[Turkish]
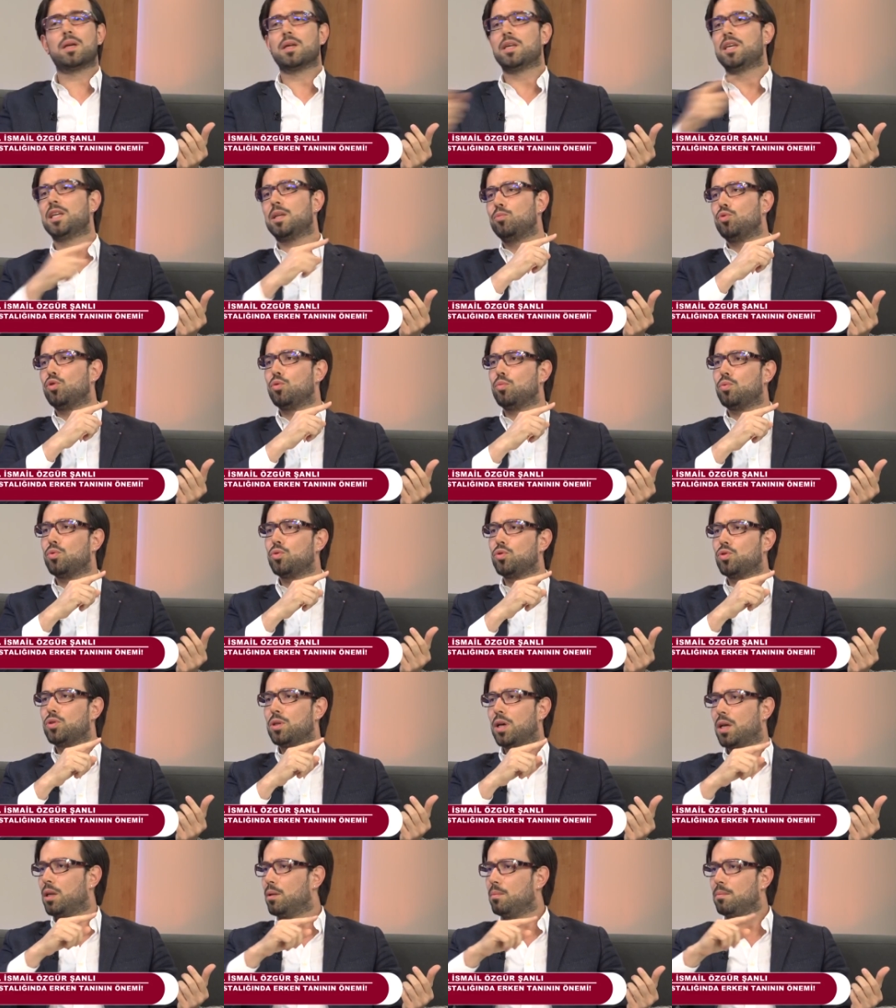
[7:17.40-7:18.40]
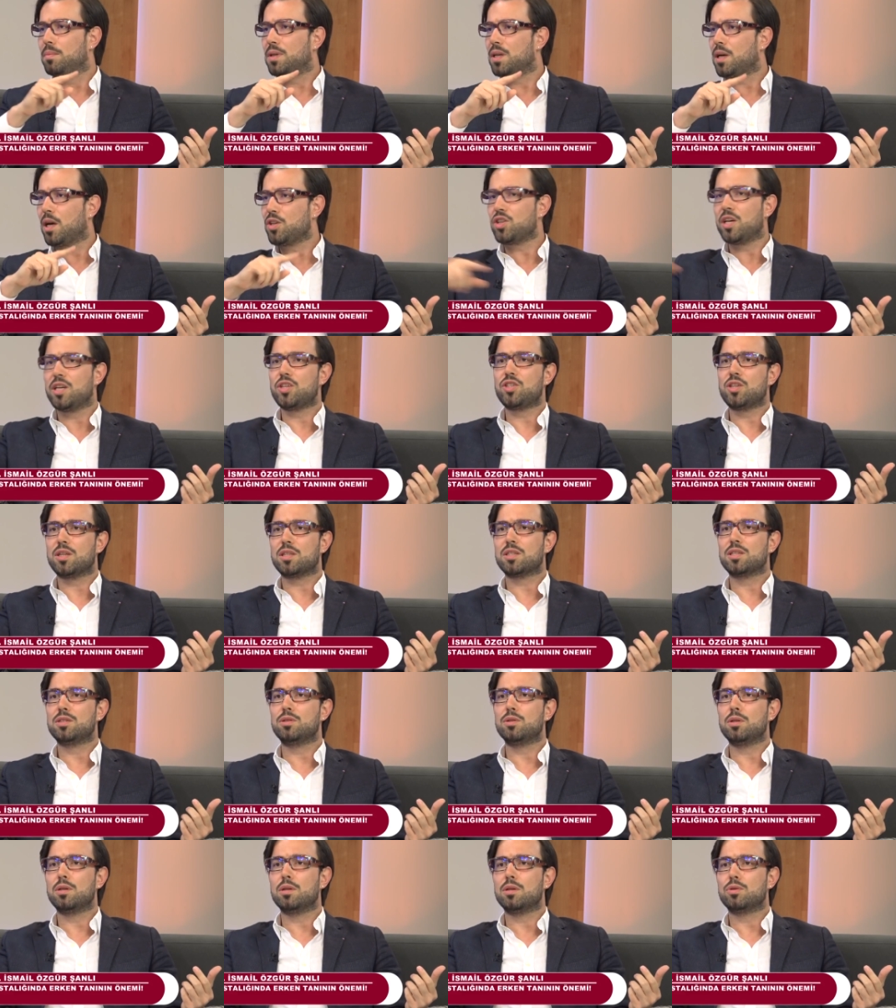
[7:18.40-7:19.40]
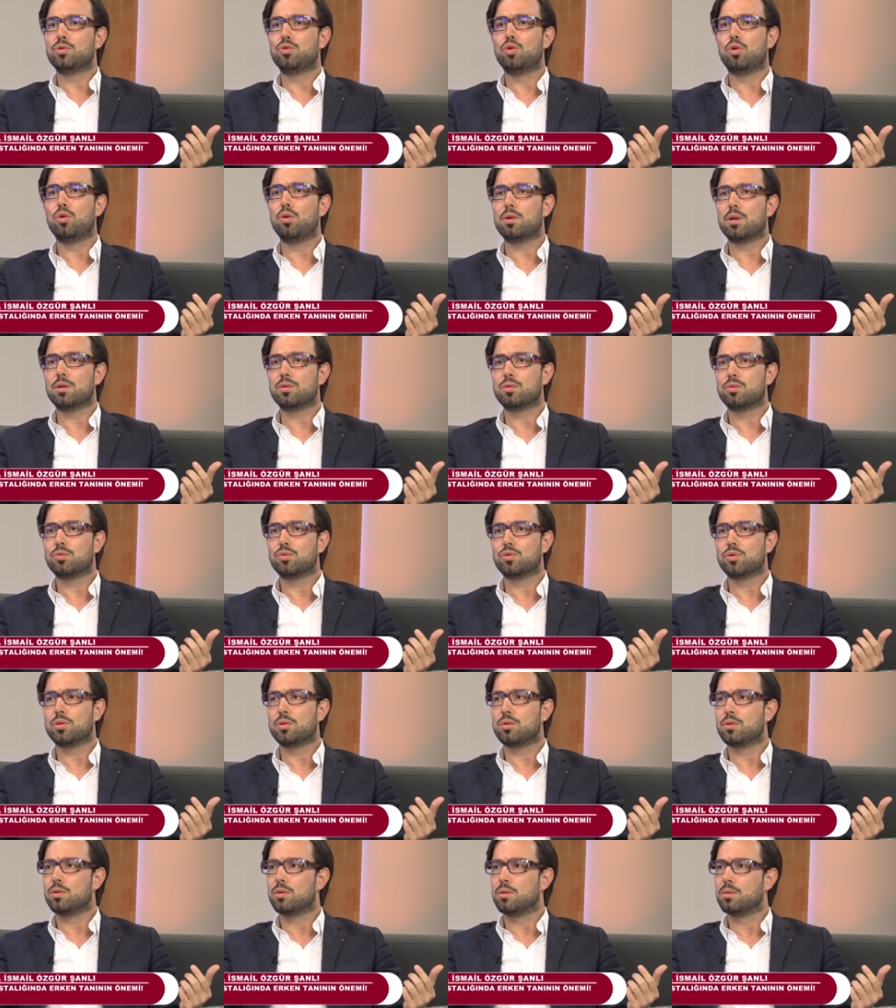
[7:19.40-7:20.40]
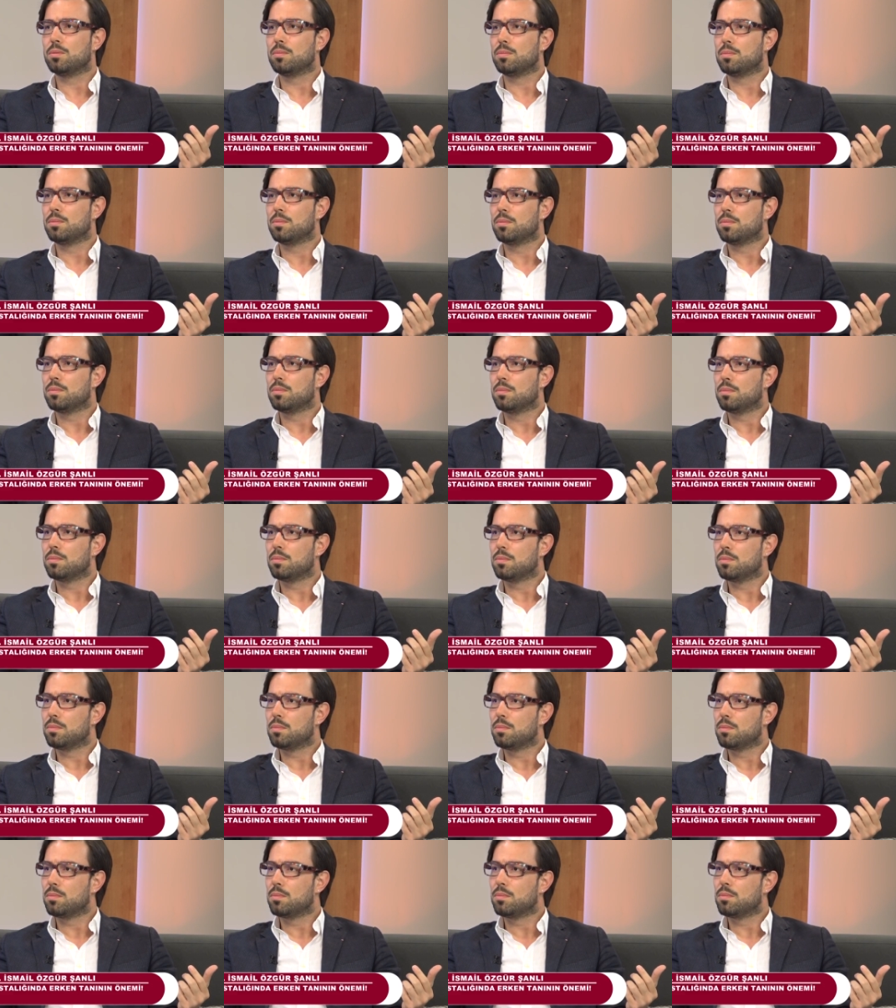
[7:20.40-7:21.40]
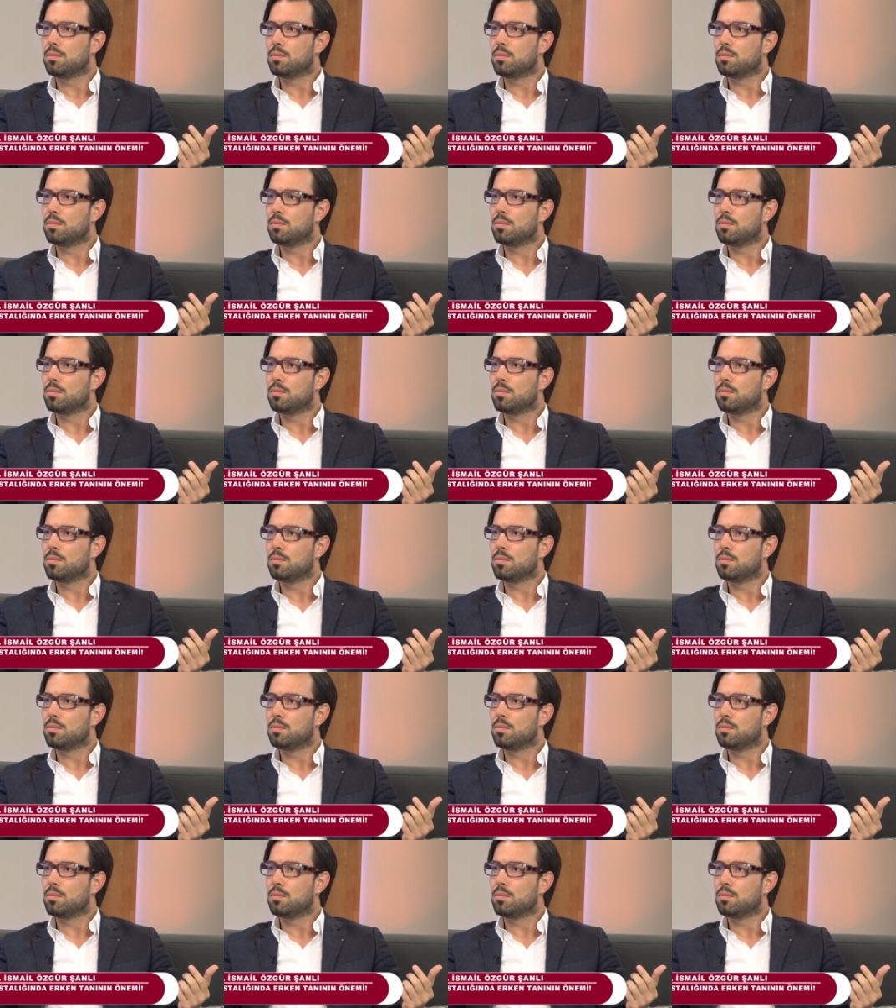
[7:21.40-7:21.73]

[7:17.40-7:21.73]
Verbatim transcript: girmiyor bu iş. Hani birkaç ay içerisinde körlükle sonuçlanıyor. Gözle görülebilecek